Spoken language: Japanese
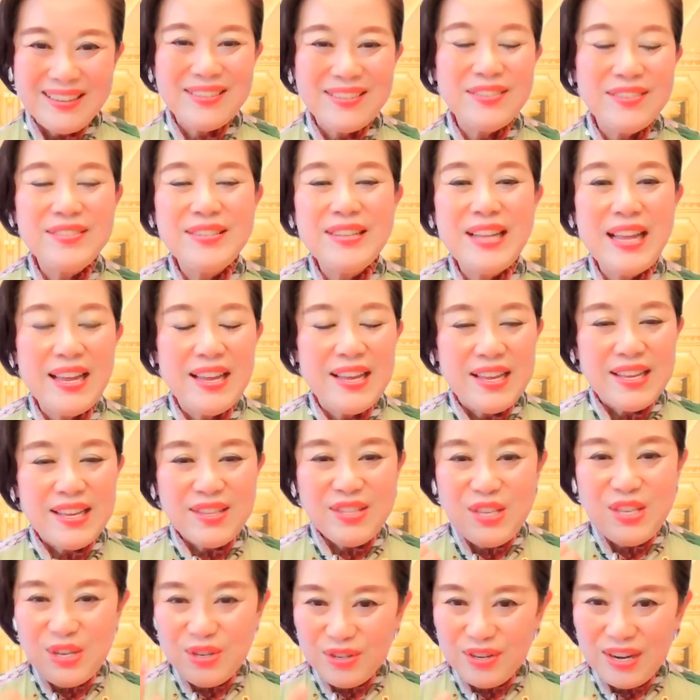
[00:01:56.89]
そして
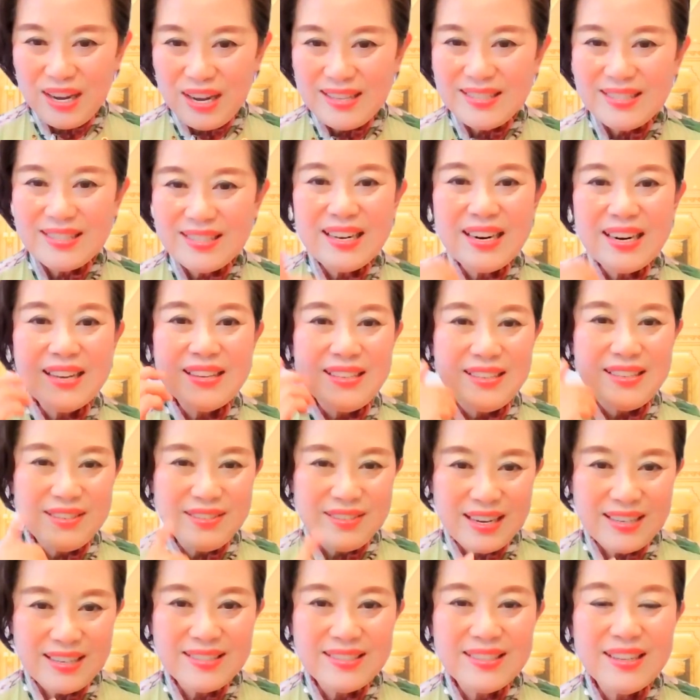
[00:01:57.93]
肉厚なら
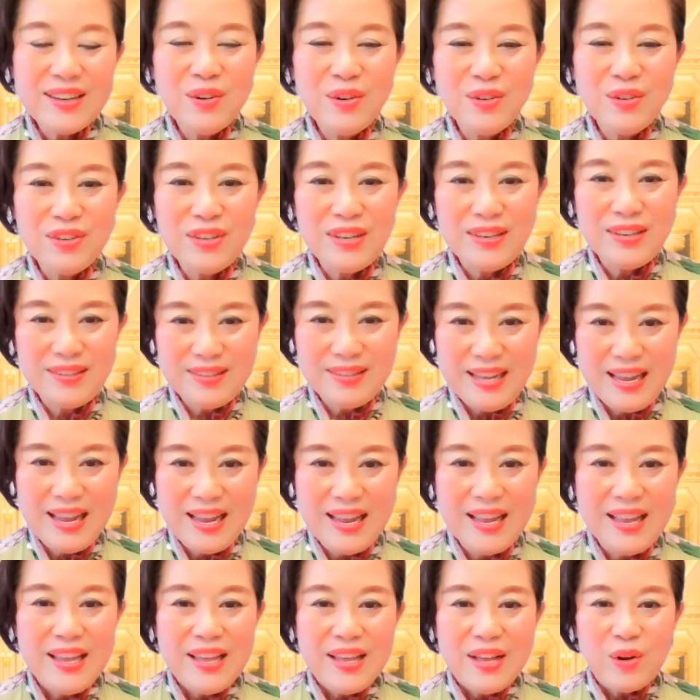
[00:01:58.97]
肉厚なほどです
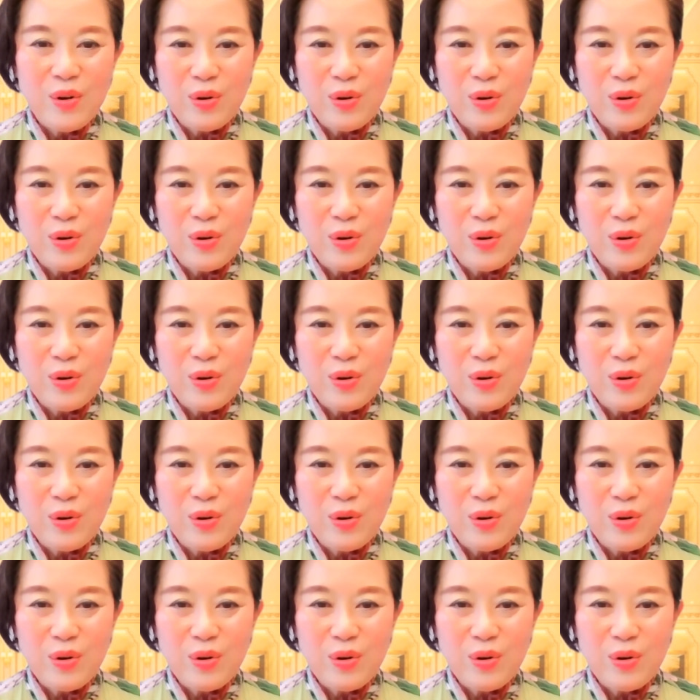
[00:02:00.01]
ね、